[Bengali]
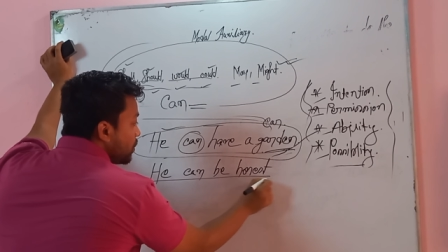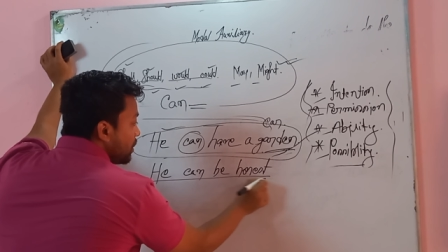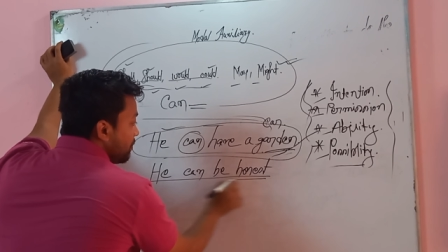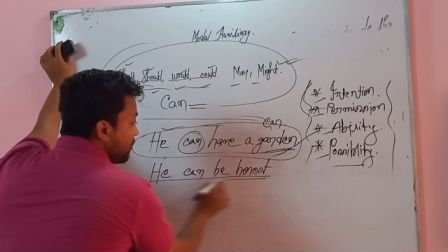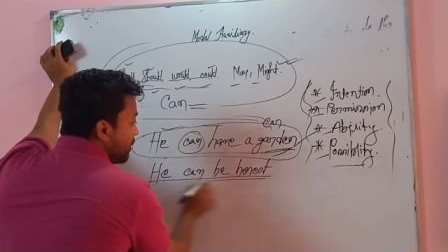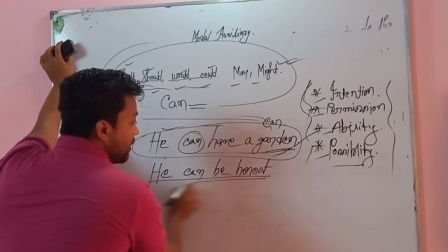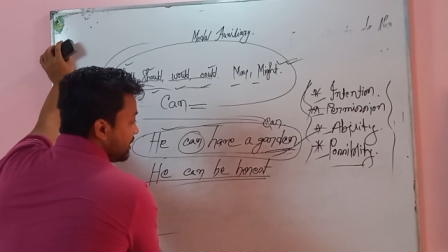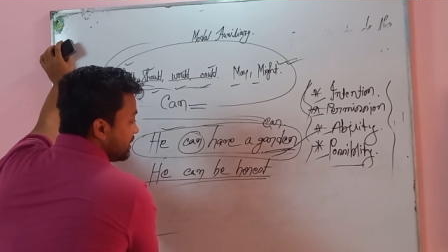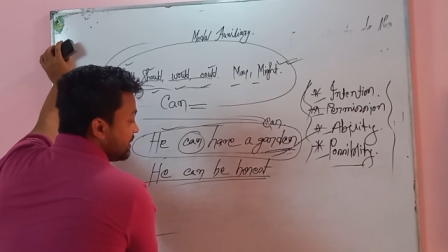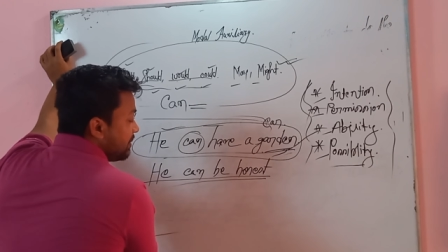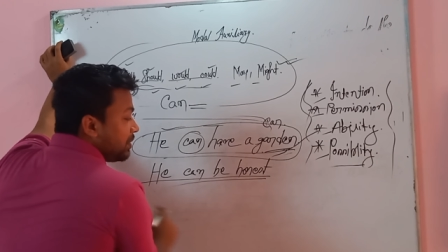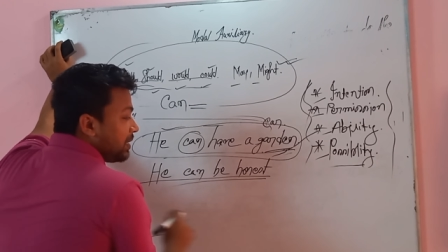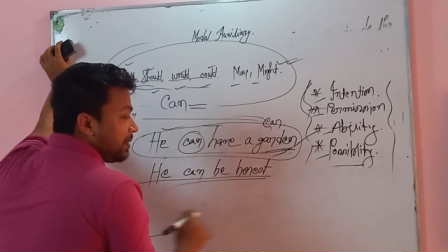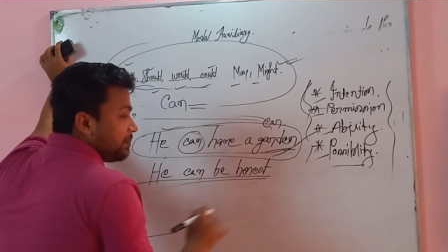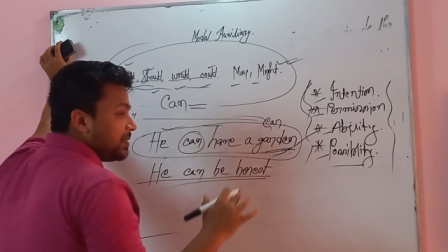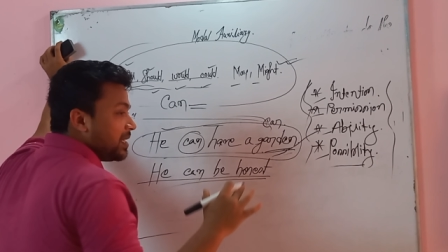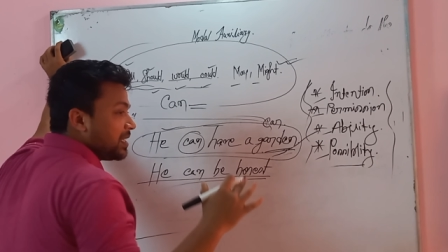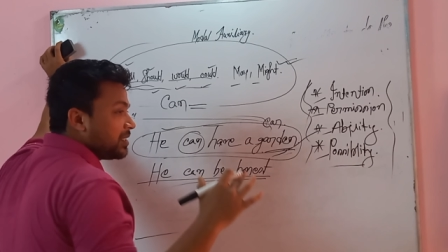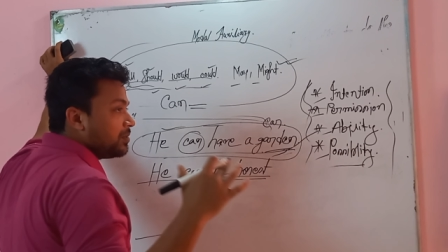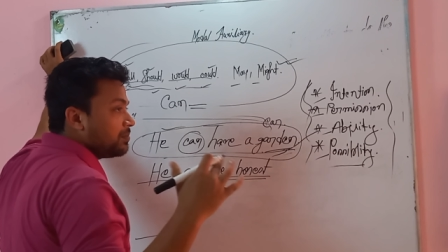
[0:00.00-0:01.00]
হতে পারে যেমন
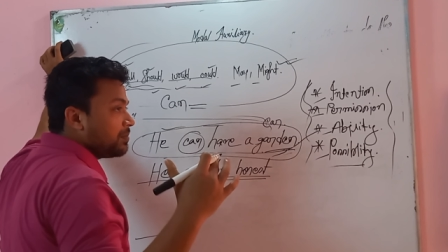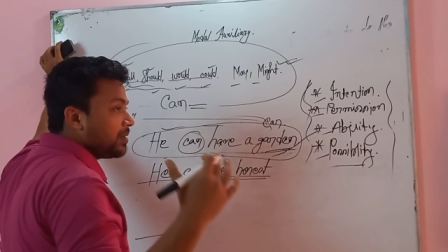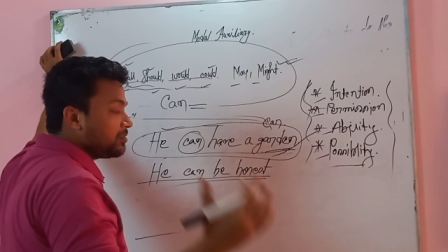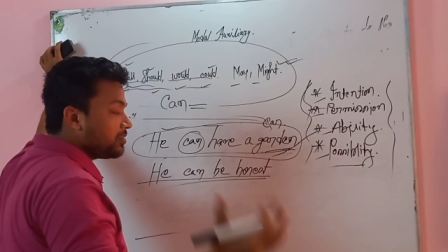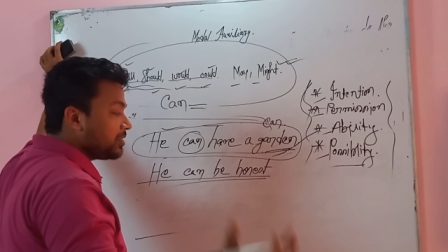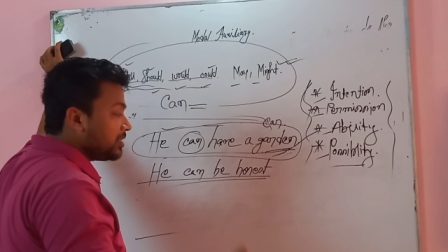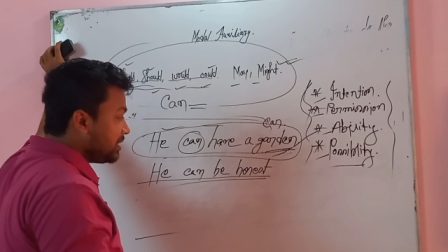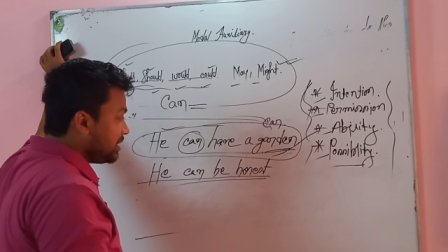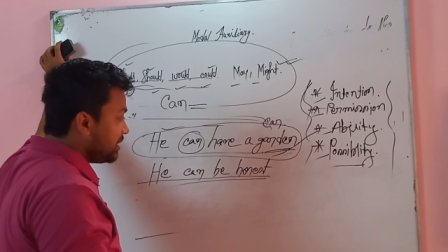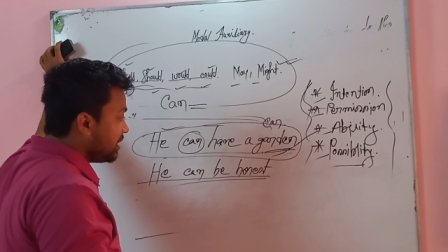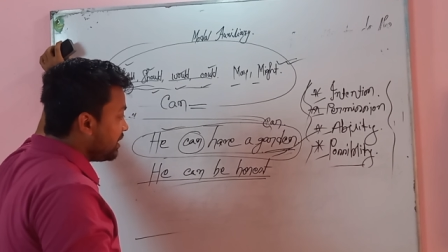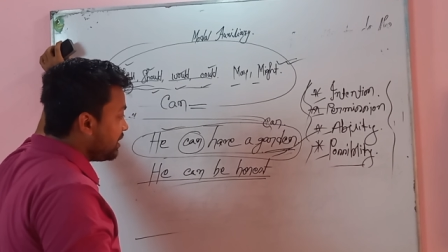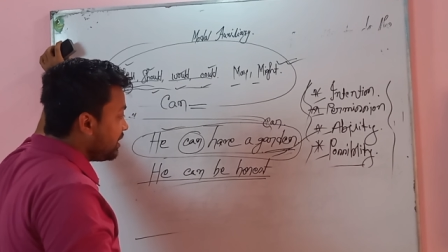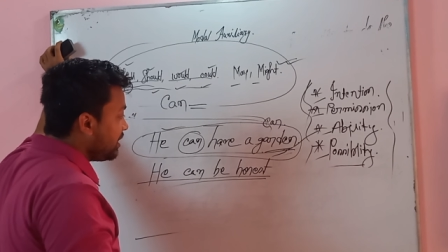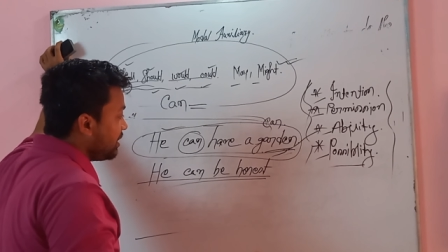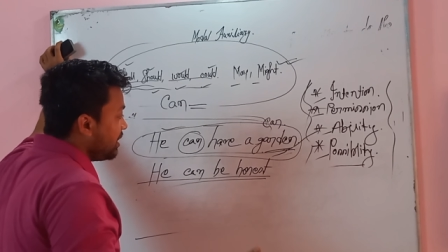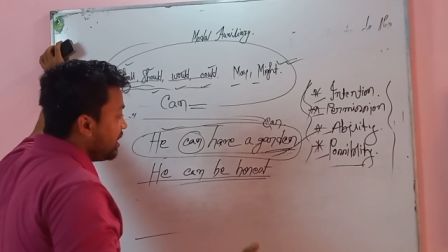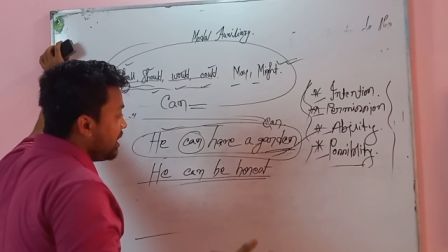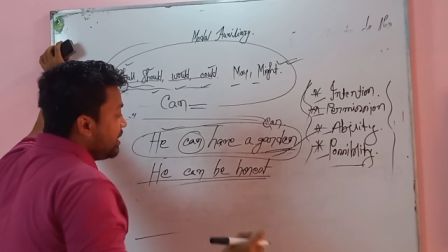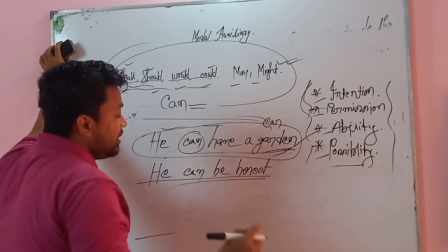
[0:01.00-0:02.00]
আপনি একজন মানুষকে চিনেন না
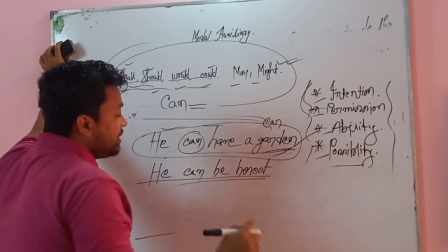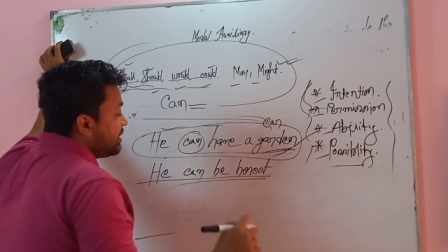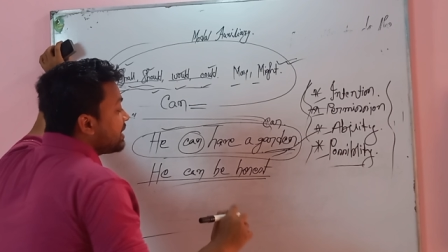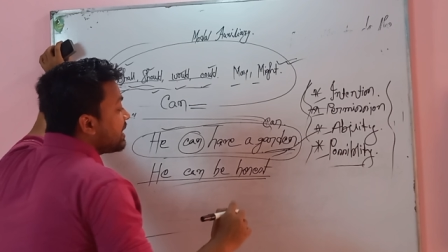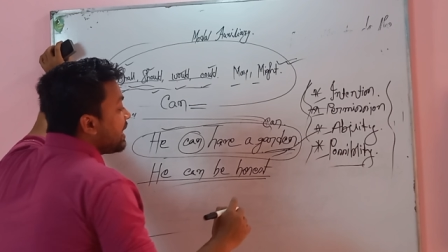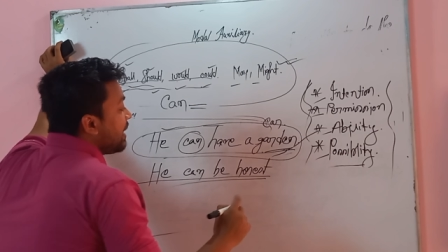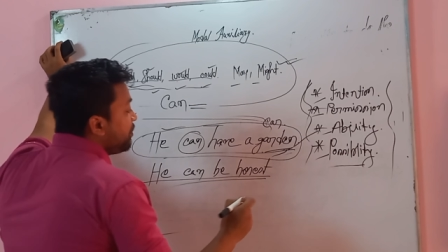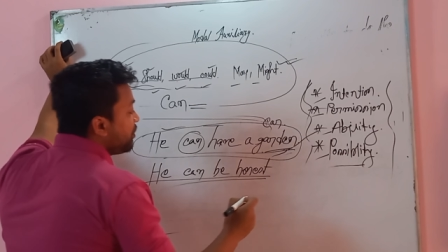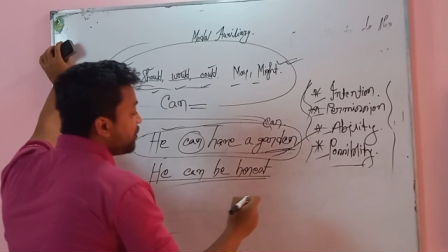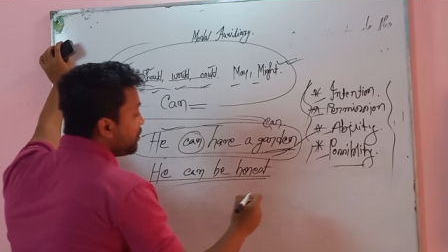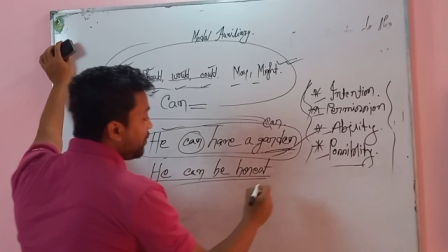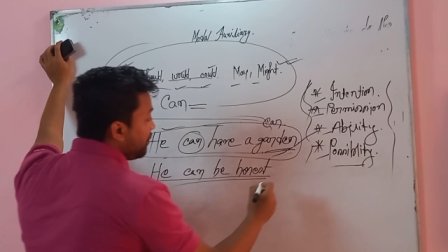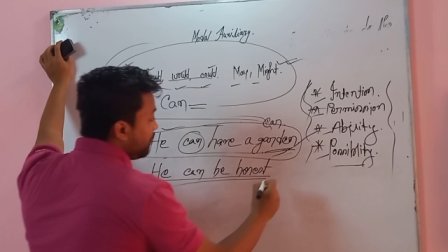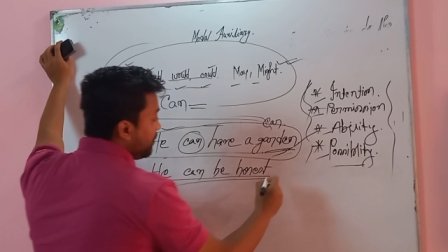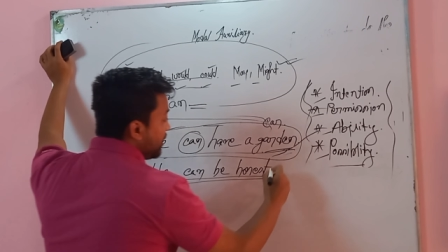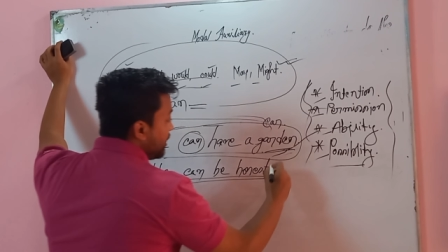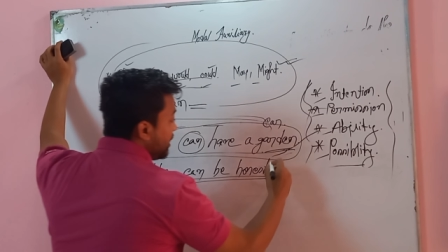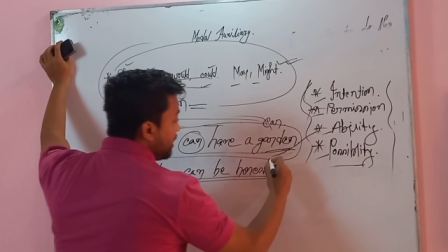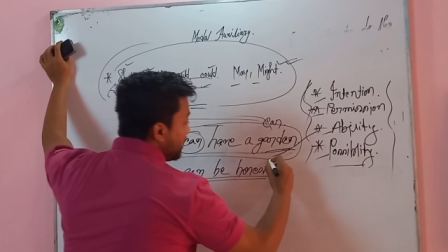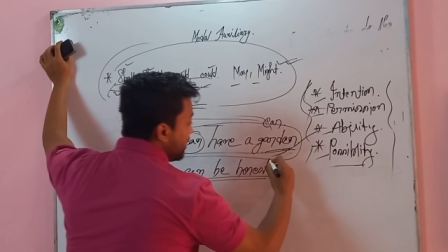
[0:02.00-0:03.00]
সে কেমন হবে